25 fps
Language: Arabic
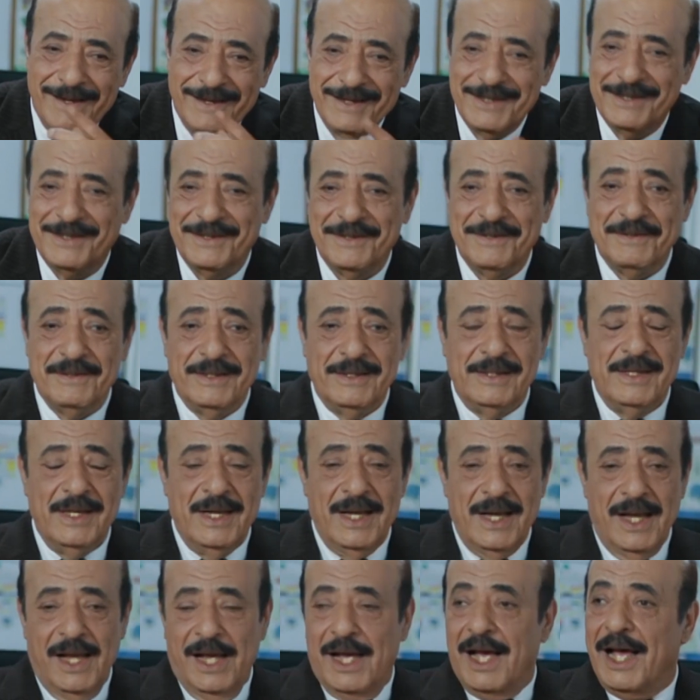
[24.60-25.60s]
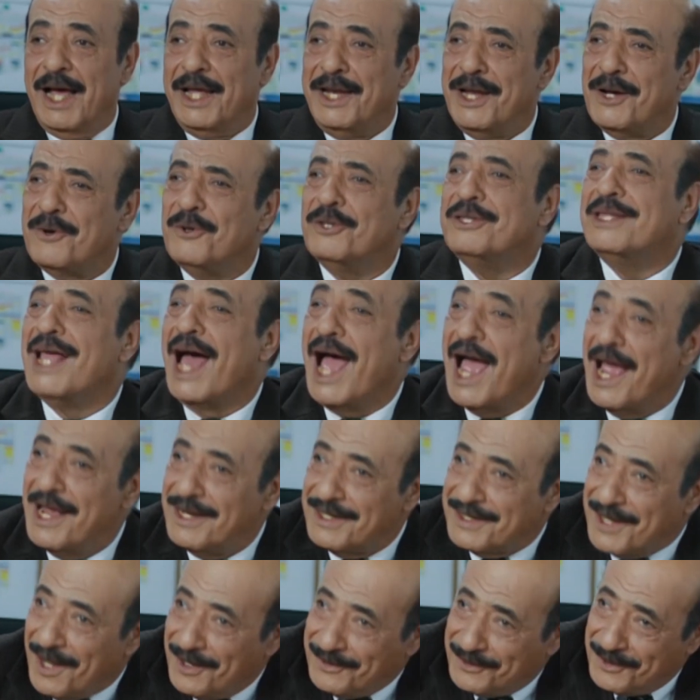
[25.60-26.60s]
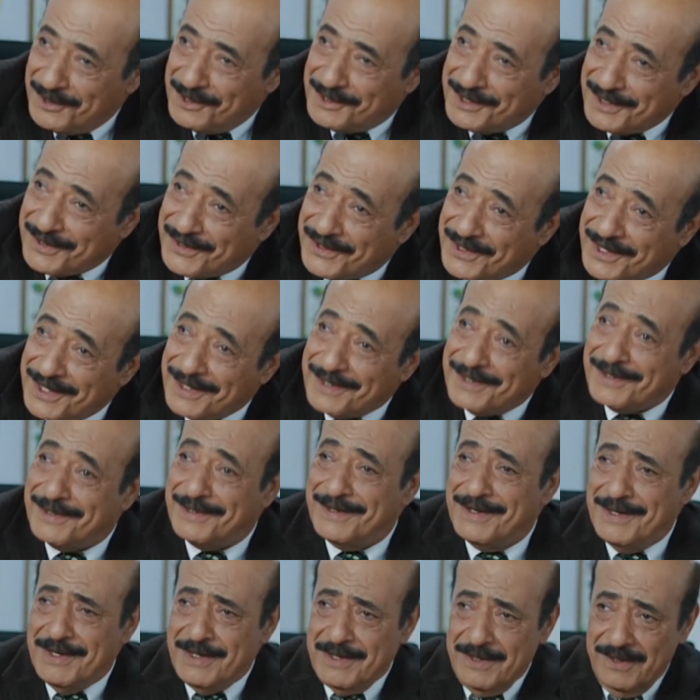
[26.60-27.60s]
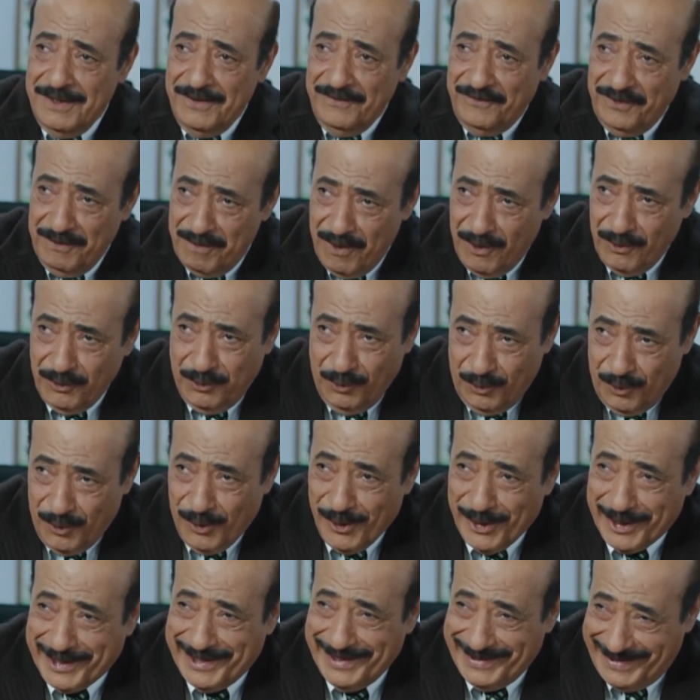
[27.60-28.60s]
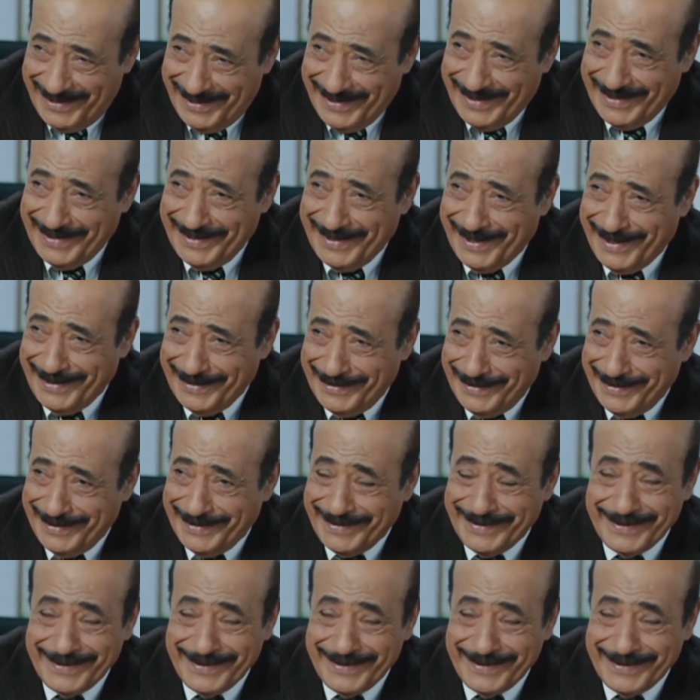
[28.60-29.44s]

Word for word: أه انا كنت عايز حضرتك في موضوع كده يعني